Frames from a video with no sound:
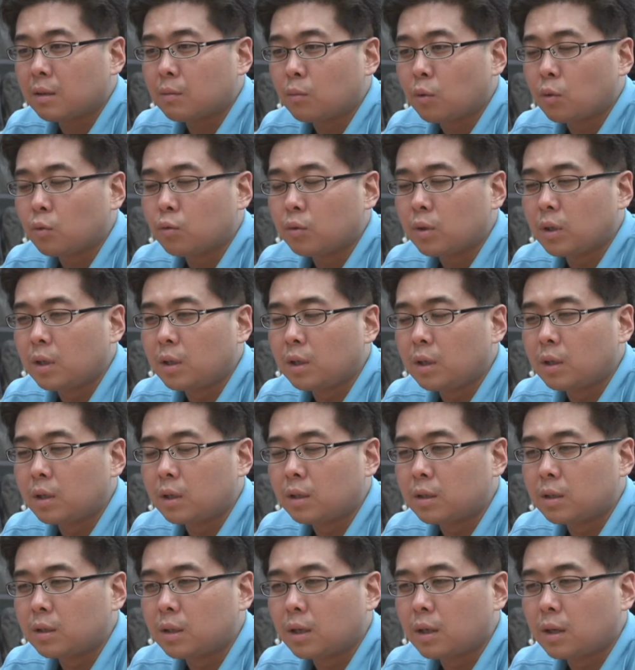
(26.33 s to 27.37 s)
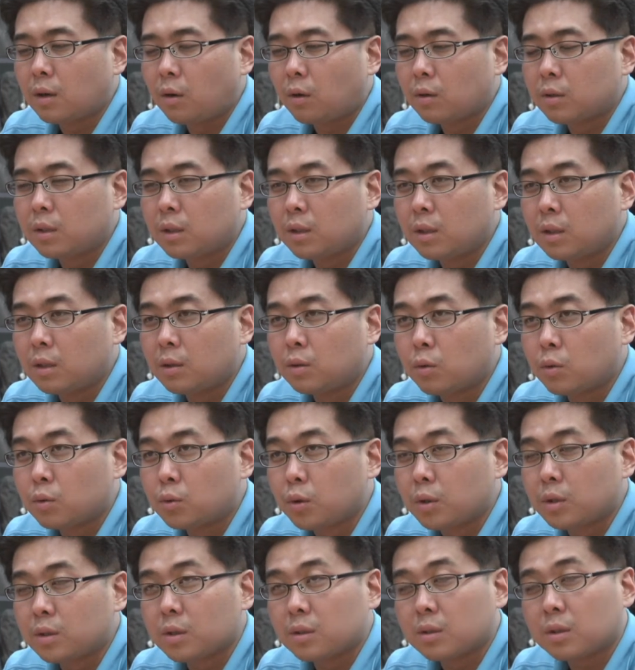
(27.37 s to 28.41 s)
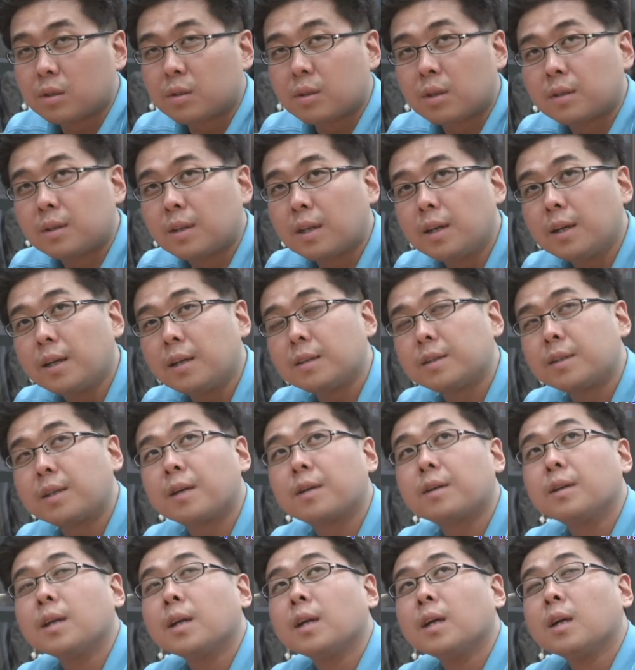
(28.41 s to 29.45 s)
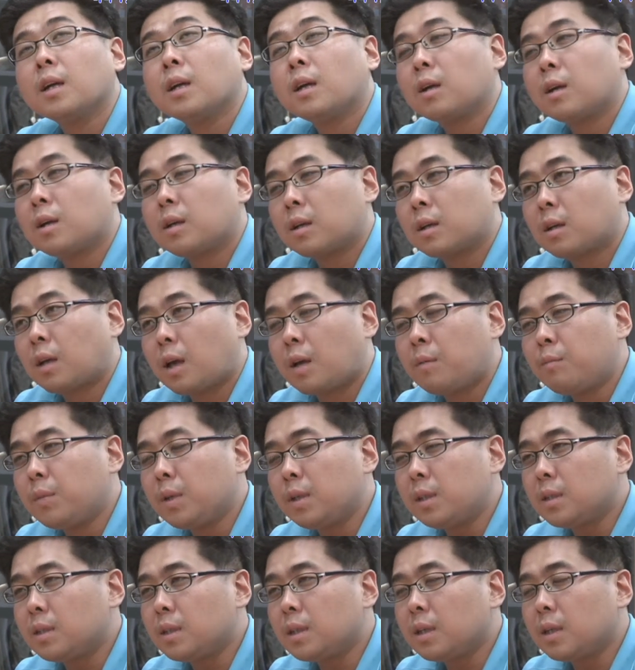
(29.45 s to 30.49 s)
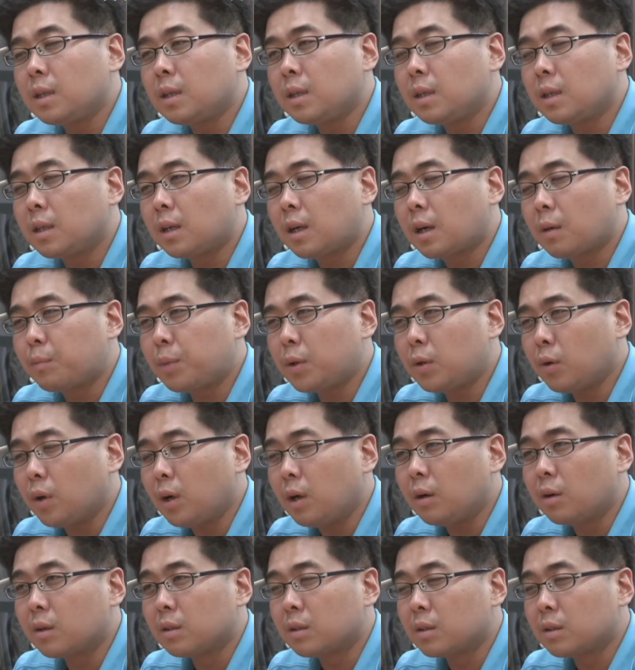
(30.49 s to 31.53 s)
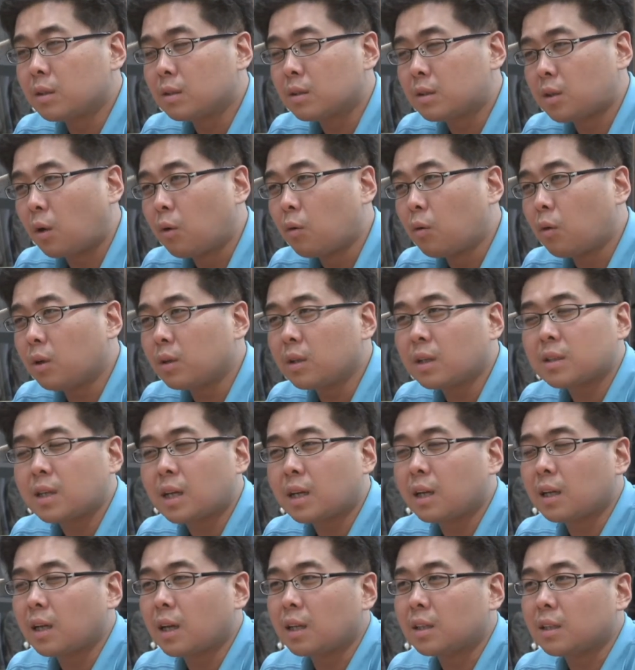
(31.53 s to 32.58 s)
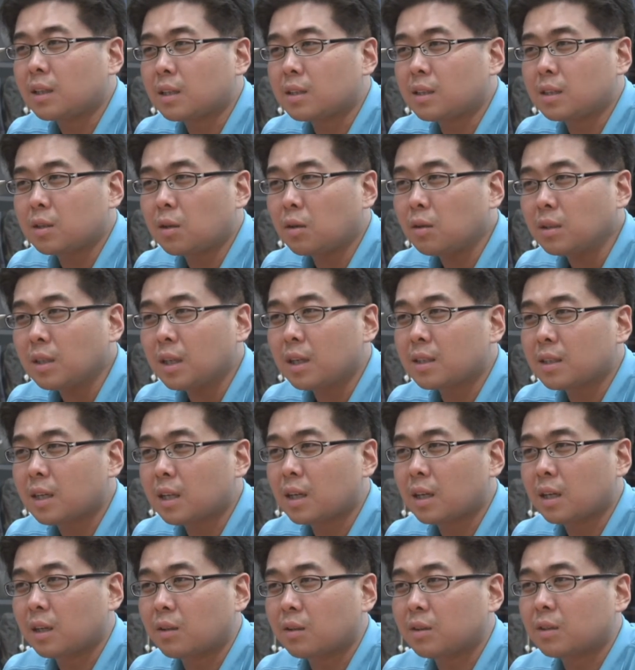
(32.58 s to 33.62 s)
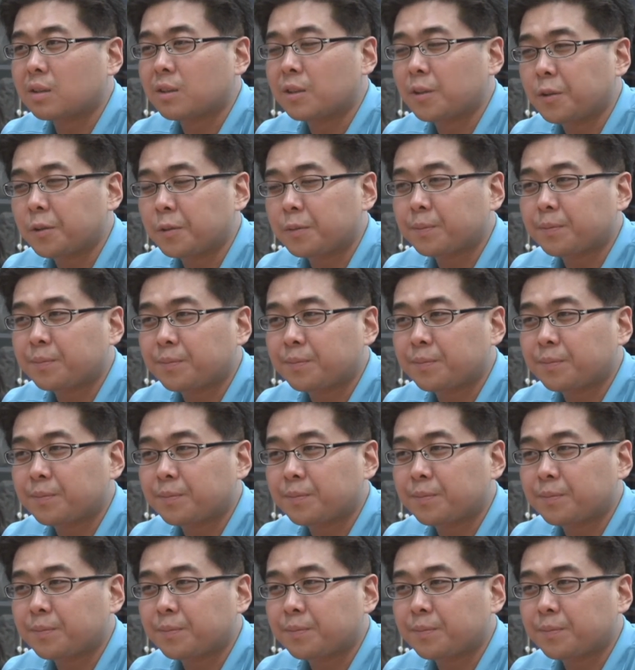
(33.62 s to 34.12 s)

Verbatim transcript: 뭐 우리 그때 어디 노조에 있었었나? 근데 MBC가 필요한 거는 정권의 사랑이 아니라 시청자의 사랑이거든요.